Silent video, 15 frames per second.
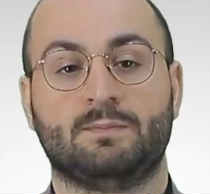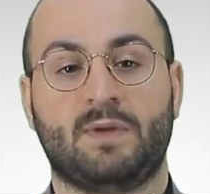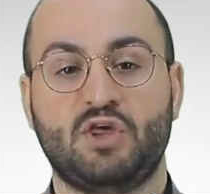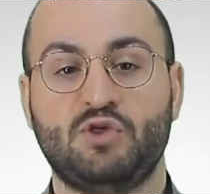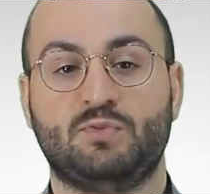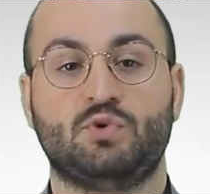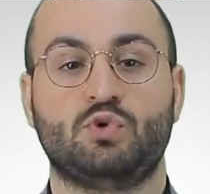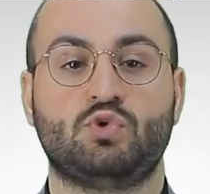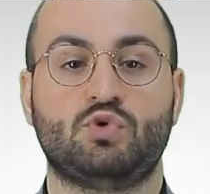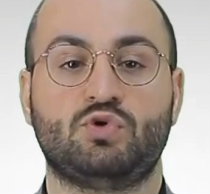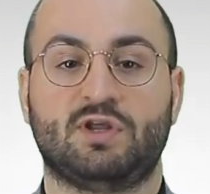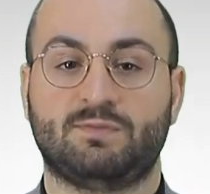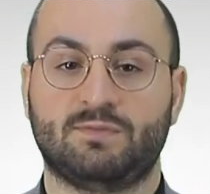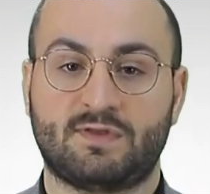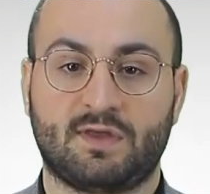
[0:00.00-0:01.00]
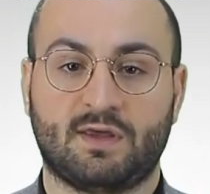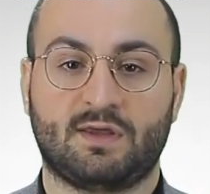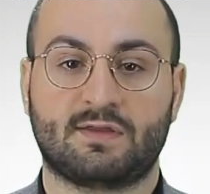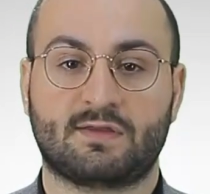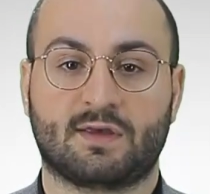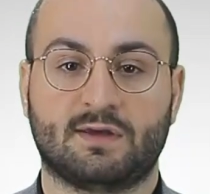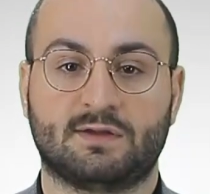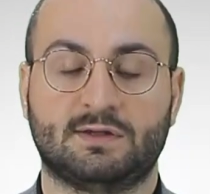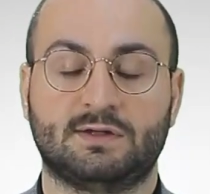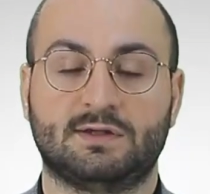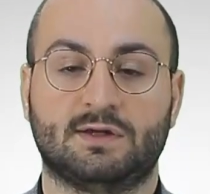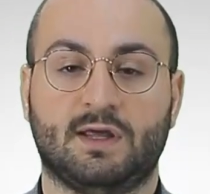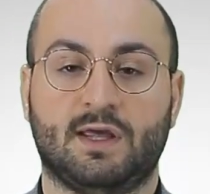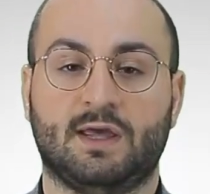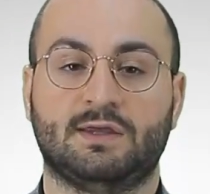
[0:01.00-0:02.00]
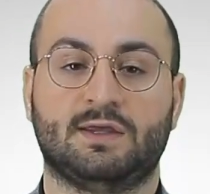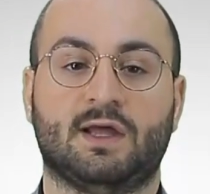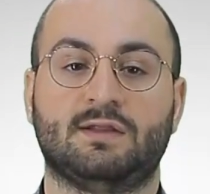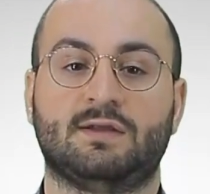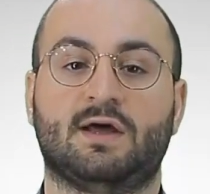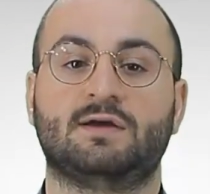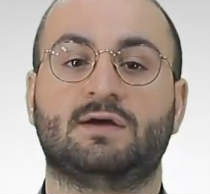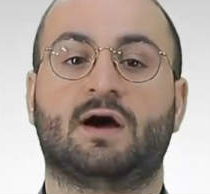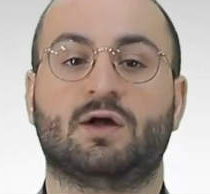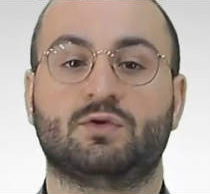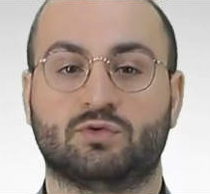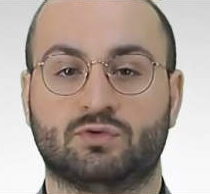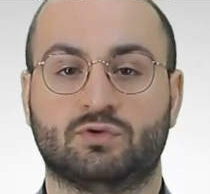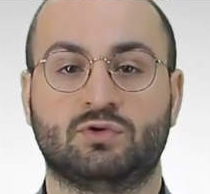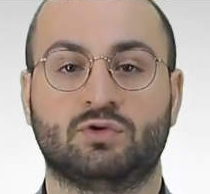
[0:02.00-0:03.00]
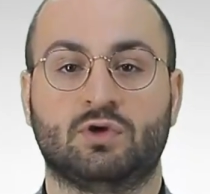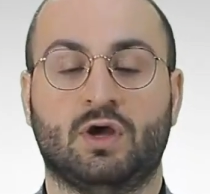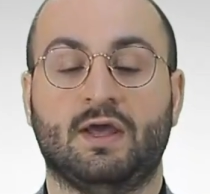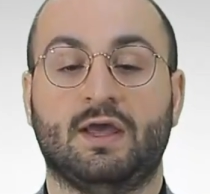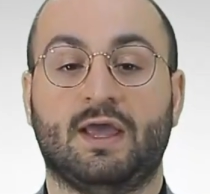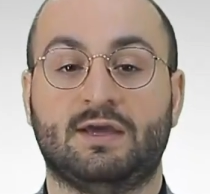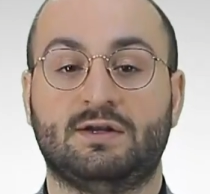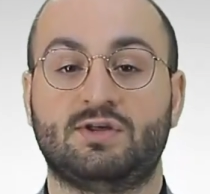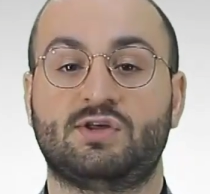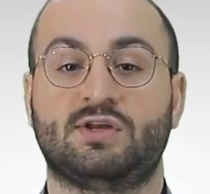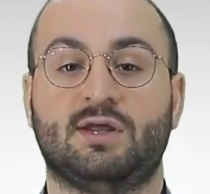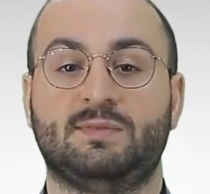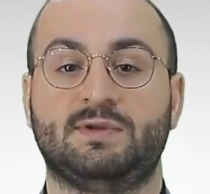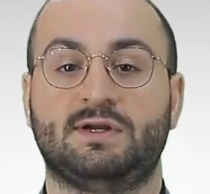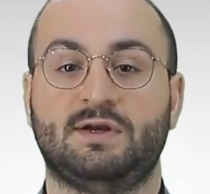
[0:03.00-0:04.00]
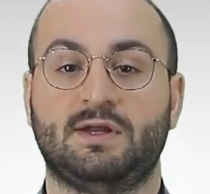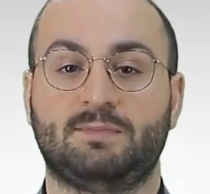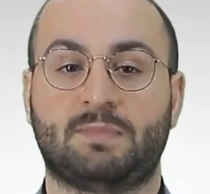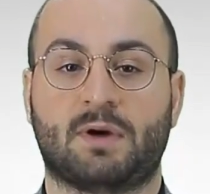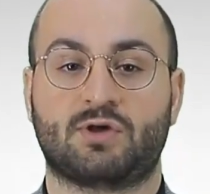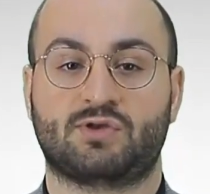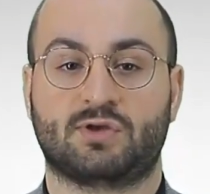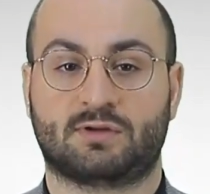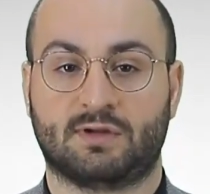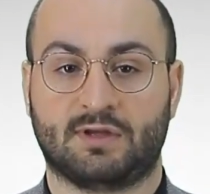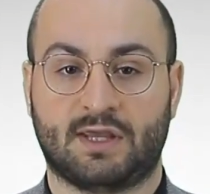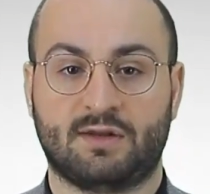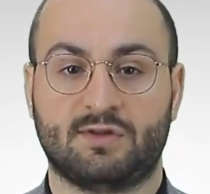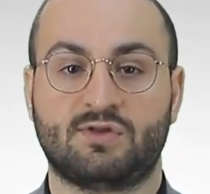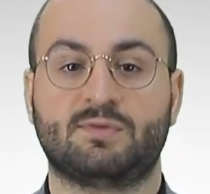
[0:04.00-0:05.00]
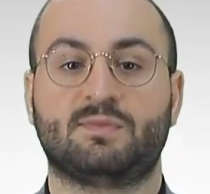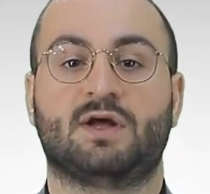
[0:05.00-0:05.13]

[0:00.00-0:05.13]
5378 sayılı Engeller Kanunu'nun erişilebilirlik başlıklı 7.